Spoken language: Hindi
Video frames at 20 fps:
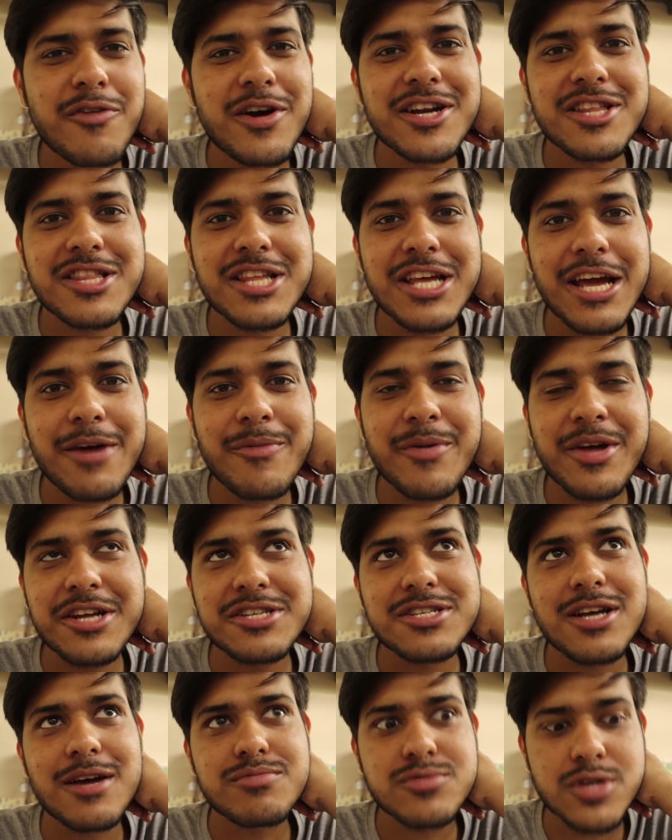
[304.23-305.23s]
वर्थ ही है
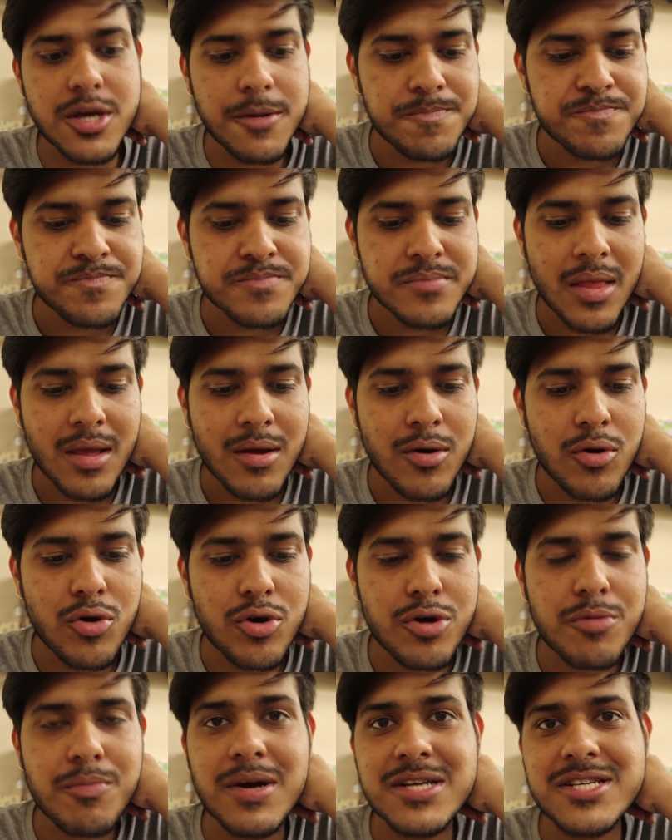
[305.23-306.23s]
मेरे हिसाब से
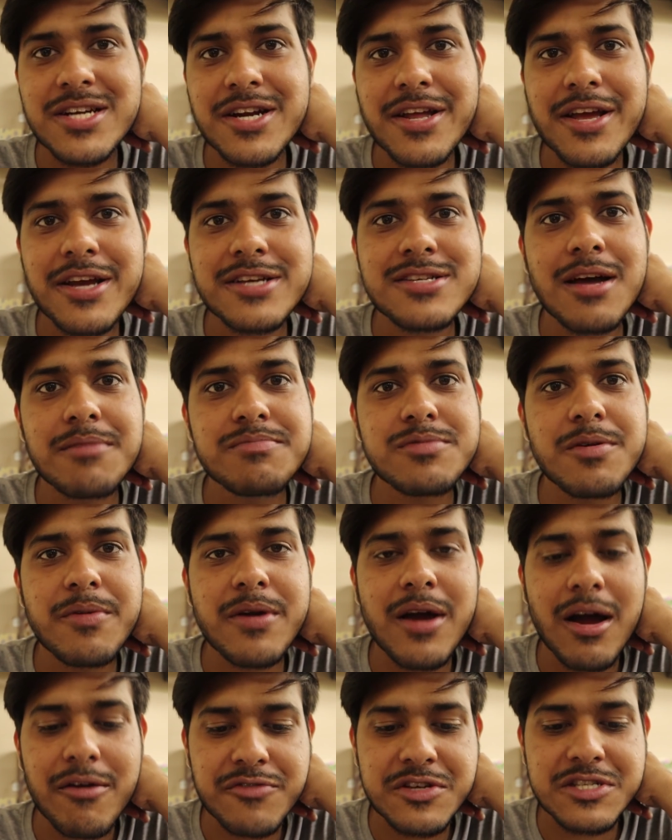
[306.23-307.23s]
और बजट के हिसाब से
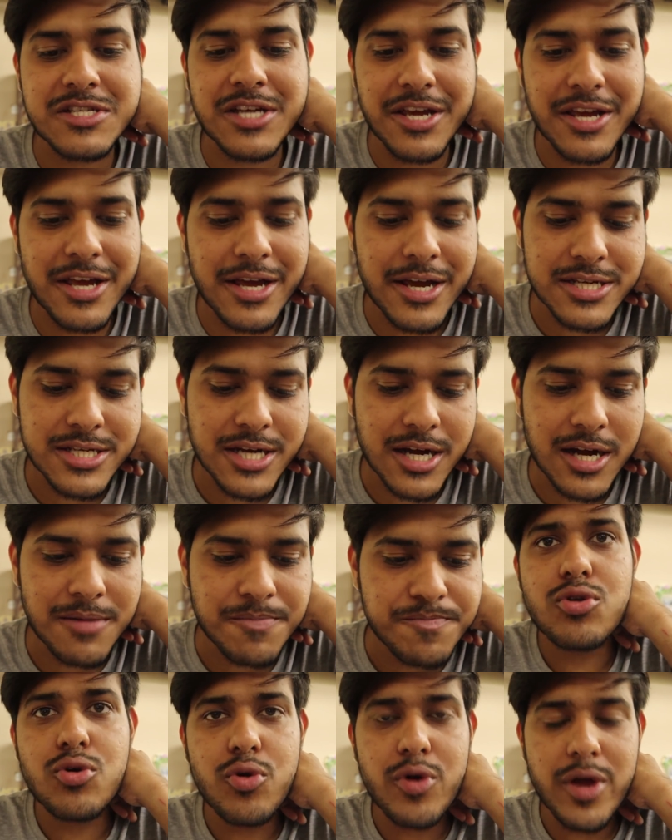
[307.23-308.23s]
भी काफ़ी सही है
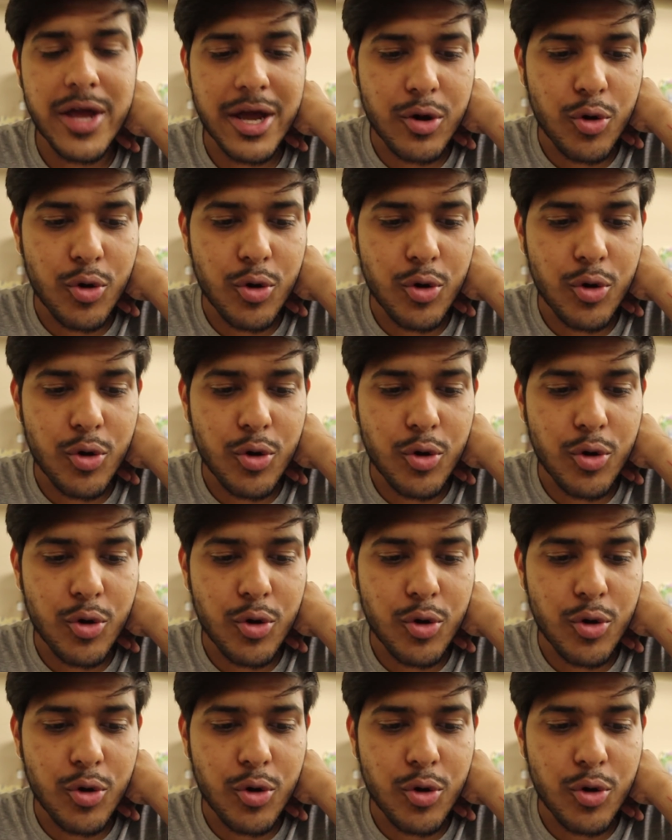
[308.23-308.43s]
जगह तो